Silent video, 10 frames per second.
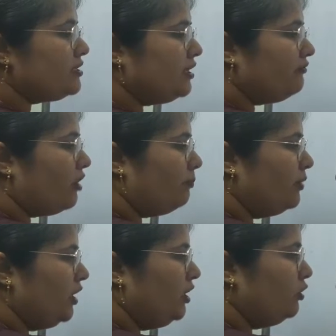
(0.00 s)
सिर्फ
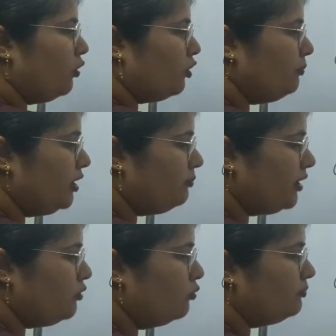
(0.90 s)
अपनी ही ऑर्बिट
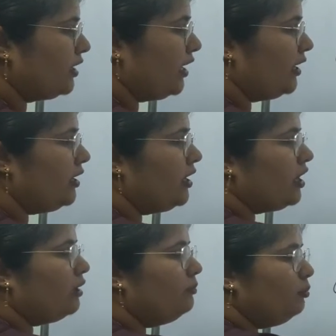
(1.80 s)
में घूमता है
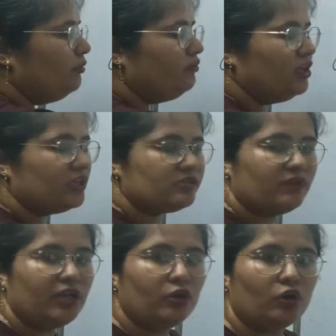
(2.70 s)
कभी भी वीनस
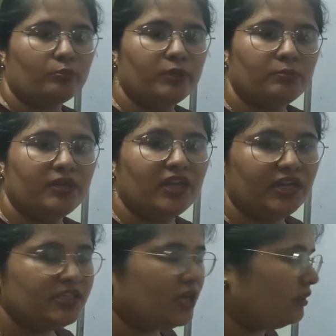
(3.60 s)
वाले ऑर्बिट में
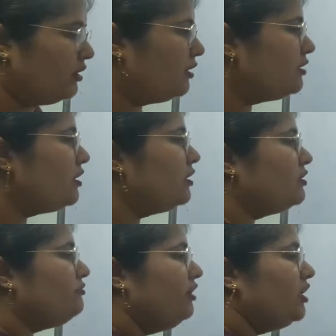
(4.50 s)
नहीं जाता
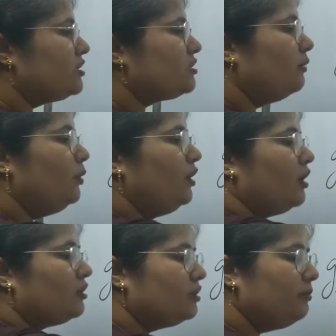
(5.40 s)
वीनस कभी
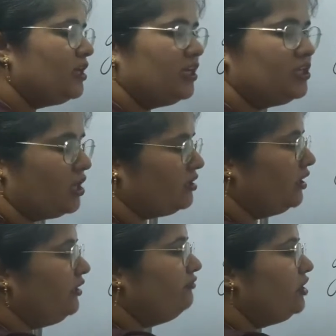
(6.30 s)
अर्थ में नहीं जाता
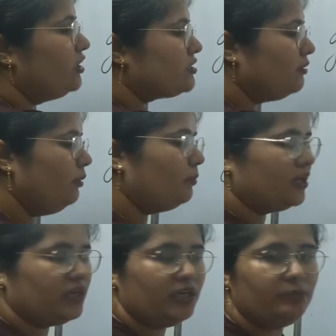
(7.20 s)
या वीनस कभी
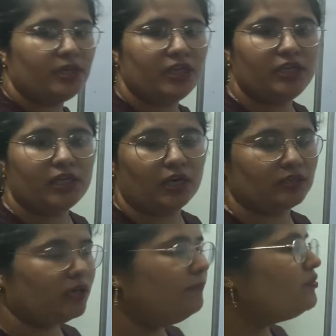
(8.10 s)
मरकरी में नहीं
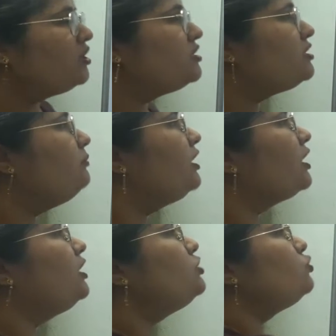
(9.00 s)
आता
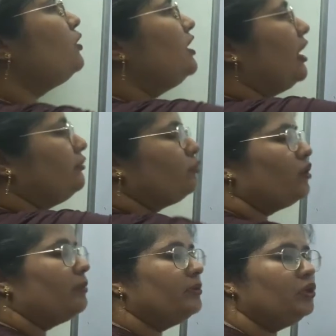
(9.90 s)
सिमिलरली जो
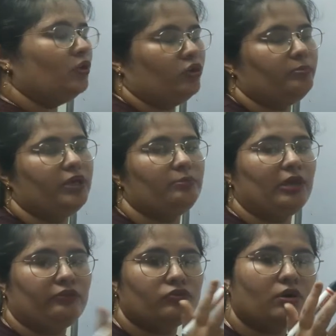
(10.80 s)
इलेक्ट्रॉन अपनी ऑर्बिट में
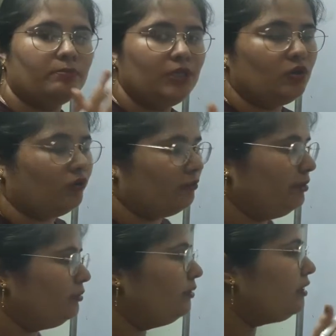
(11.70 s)
है वो अपनी
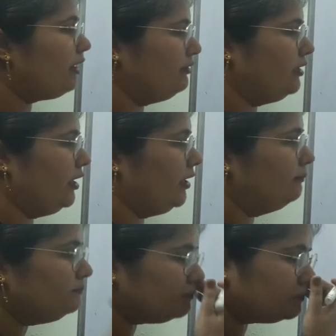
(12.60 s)
ऑर्बिट में रहते
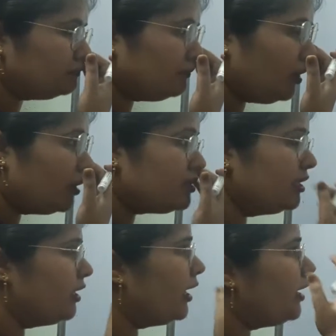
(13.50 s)
हैं
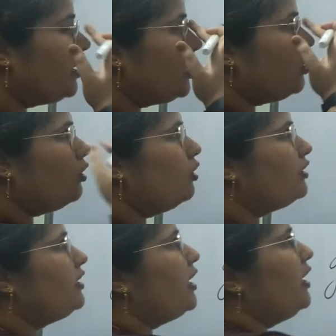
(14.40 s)
ठीक है
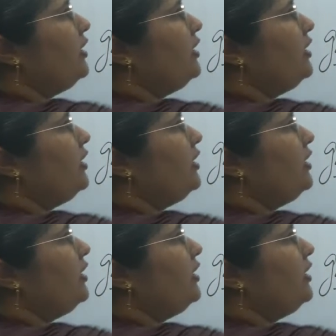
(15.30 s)
और क्या है